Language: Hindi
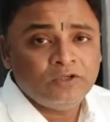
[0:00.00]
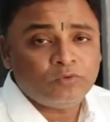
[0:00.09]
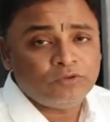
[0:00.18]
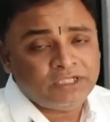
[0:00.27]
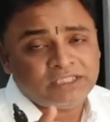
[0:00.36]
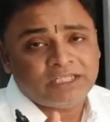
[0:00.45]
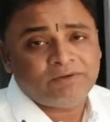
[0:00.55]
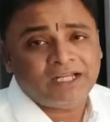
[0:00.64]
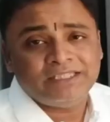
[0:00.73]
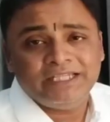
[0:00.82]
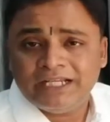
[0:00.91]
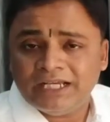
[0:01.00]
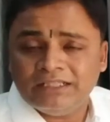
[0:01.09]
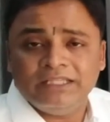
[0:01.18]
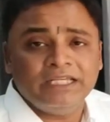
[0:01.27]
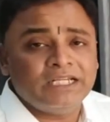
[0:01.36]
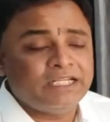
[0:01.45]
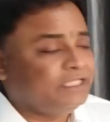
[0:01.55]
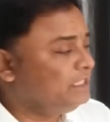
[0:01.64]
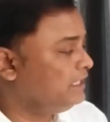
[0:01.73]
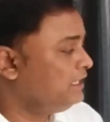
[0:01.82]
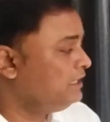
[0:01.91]
कुदरत के वहाँ देर है अंधेर
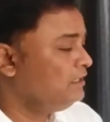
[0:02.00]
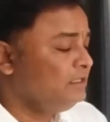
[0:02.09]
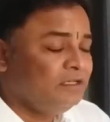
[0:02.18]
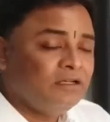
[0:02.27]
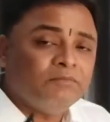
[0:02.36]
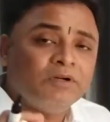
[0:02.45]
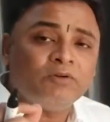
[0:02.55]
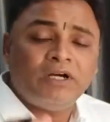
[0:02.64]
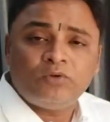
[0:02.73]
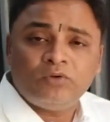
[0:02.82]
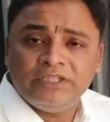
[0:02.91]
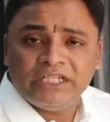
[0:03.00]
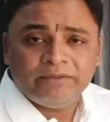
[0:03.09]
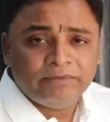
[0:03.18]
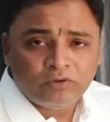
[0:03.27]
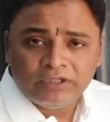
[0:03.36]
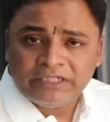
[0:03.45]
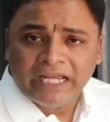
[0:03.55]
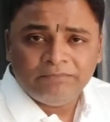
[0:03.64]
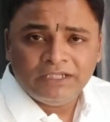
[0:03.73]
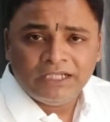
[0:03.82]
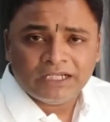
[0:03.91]
नहीं है भगवान को देने में कोई टाइम
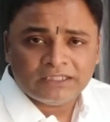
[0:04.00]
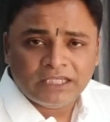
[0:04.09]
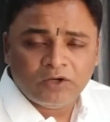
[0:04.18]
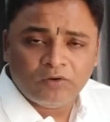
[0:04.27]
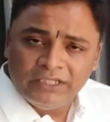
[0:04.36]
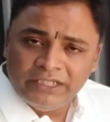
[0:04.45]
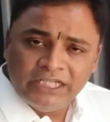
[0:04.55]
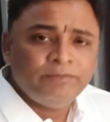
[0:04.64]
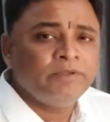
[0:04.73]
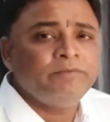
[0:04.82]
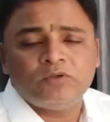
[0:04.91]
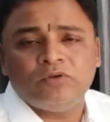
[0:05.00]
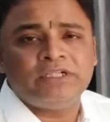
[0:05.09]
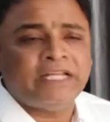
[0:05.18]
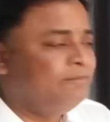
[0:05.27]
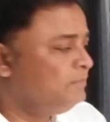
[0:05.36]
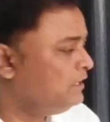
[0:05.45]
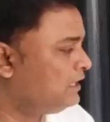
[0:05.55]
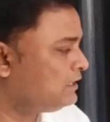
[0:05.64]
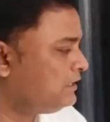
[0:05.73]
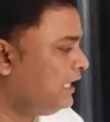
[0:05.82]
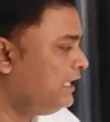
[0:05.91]
नहीं लगता और लेने में भी कोई टाइम नहीं
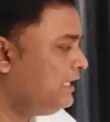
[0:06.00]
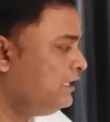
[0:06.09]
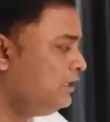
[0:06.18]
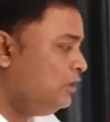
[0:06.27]
लगता है